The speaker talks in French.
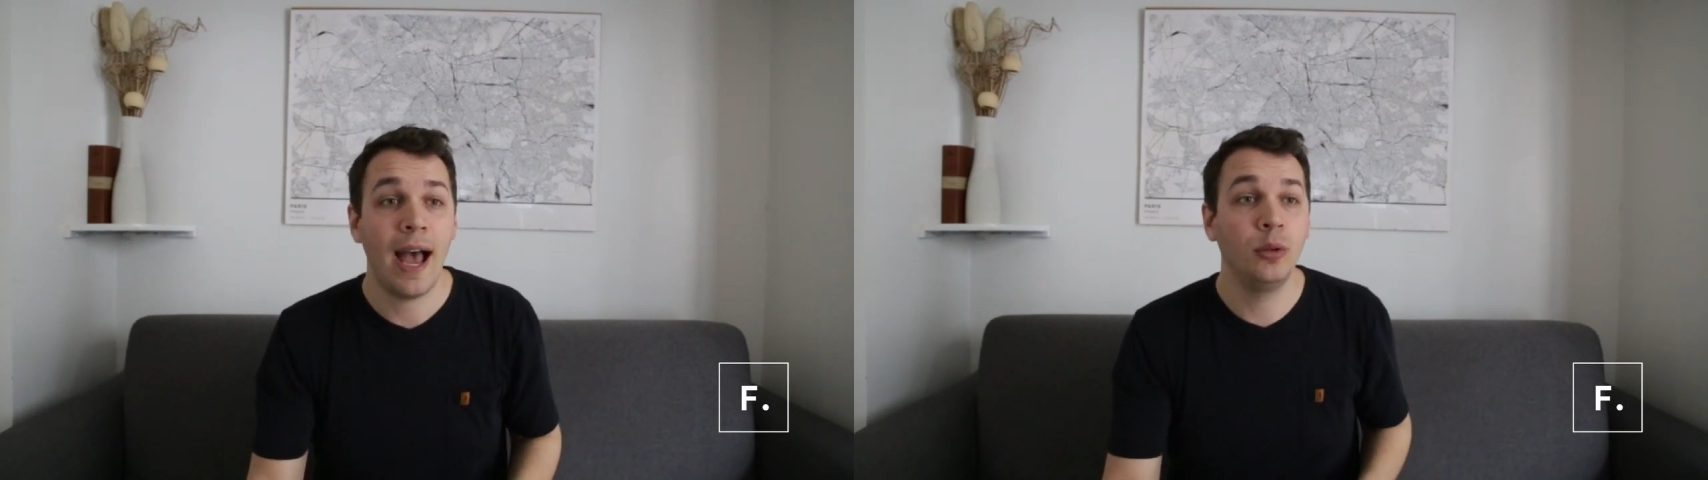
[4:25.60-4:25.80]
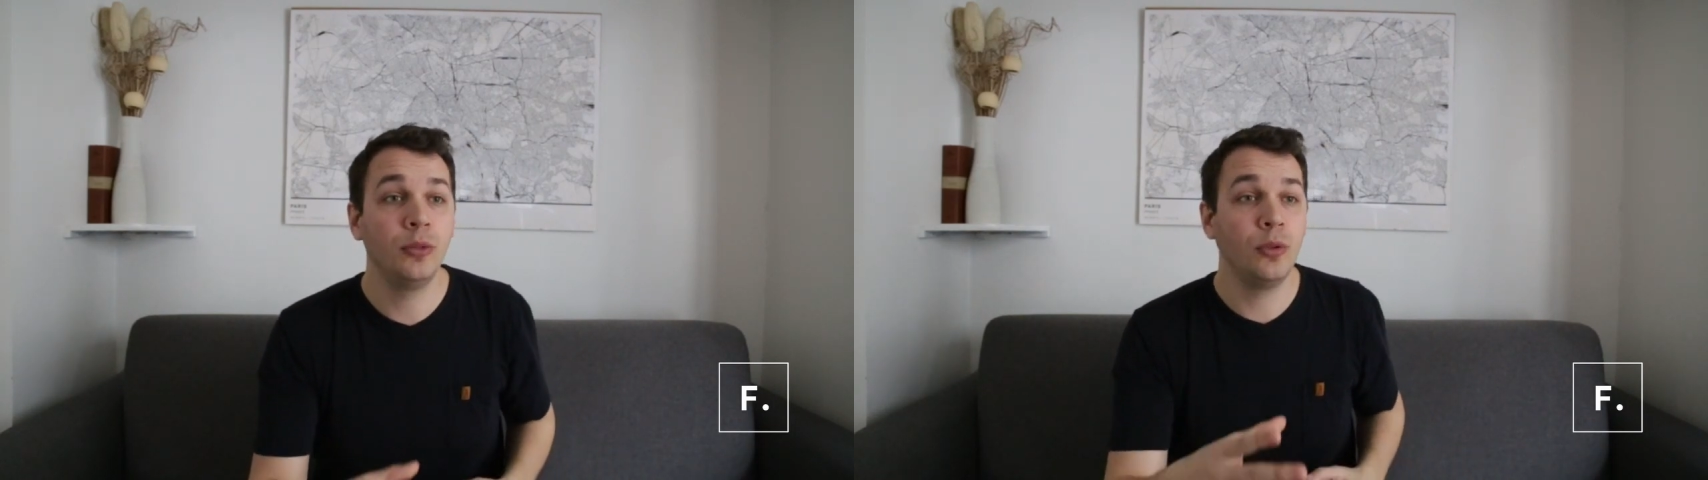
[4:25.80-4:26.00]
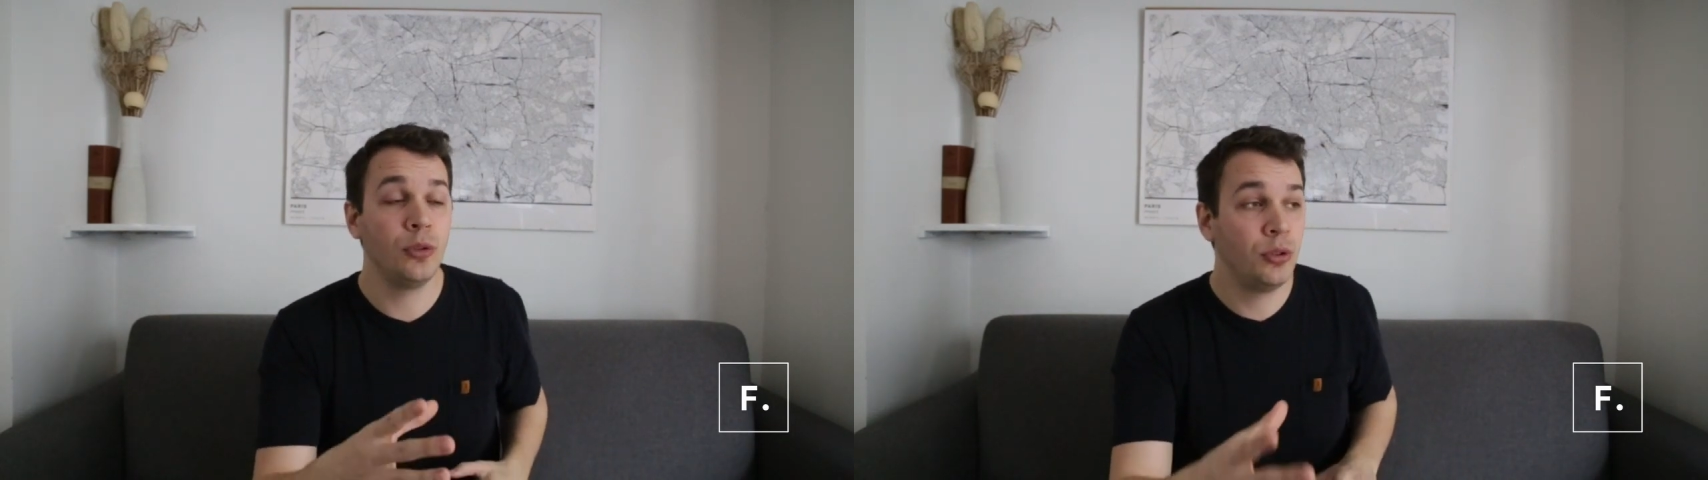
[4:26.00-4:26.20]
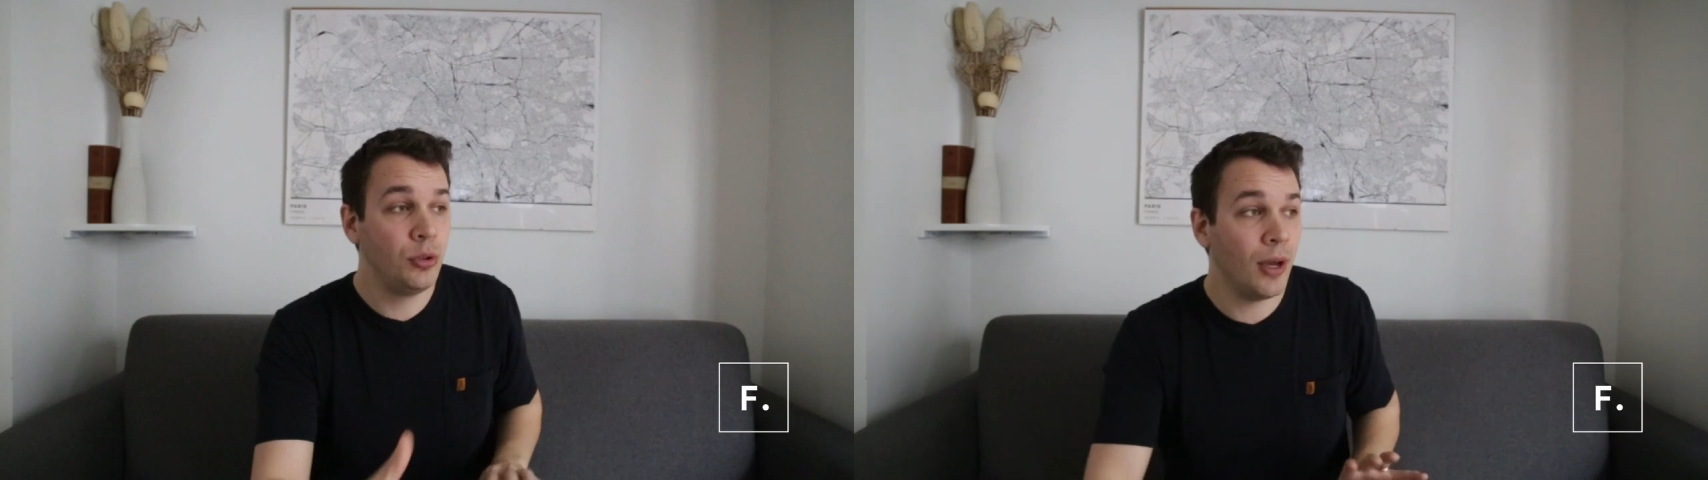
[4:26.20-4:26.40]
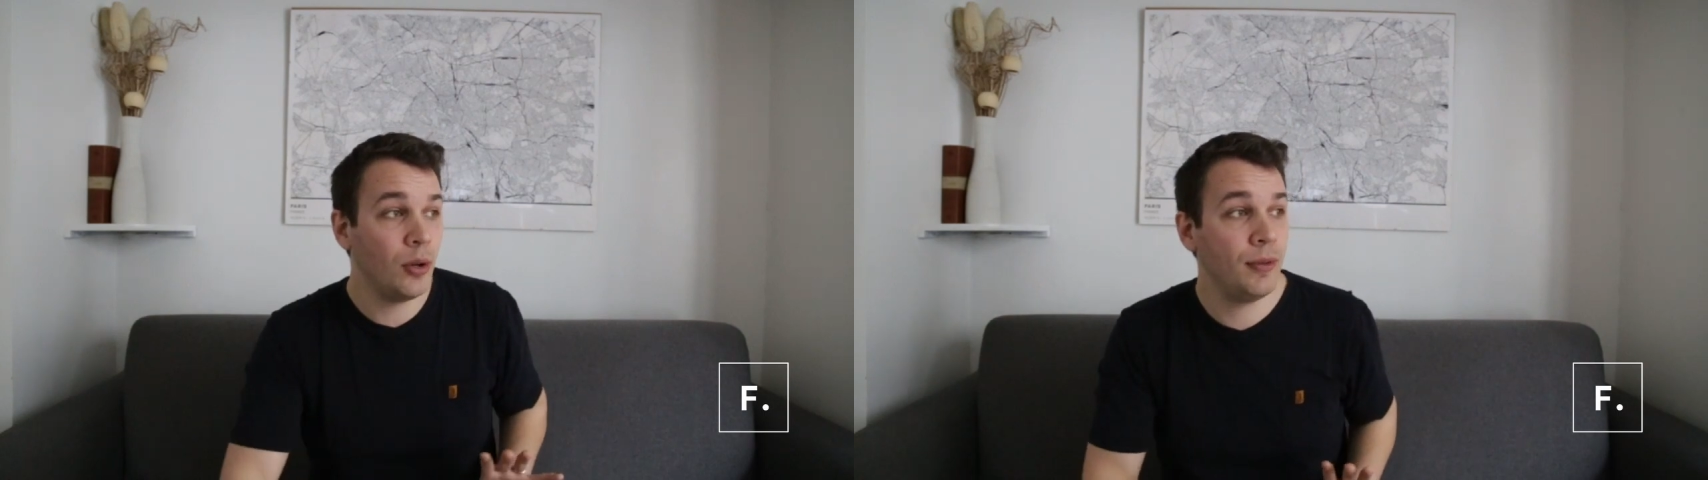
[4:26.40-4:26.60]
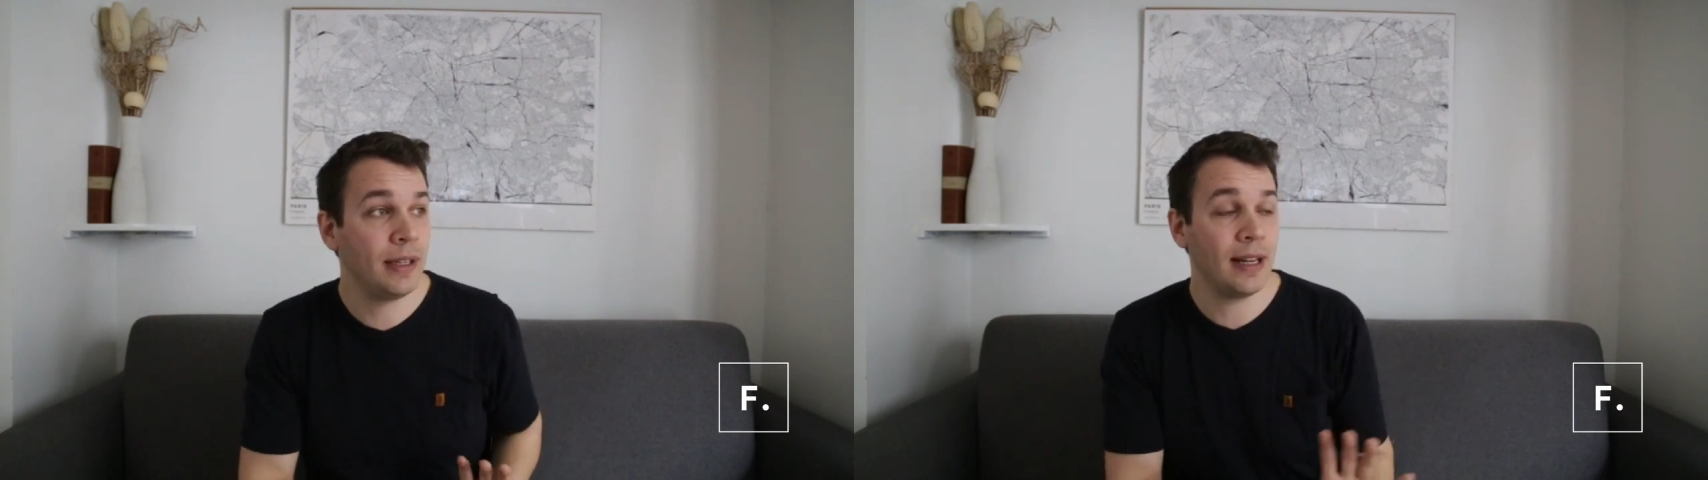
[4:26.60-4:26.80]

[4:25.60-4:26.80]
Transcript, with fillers: à nouveau, Dieu a levé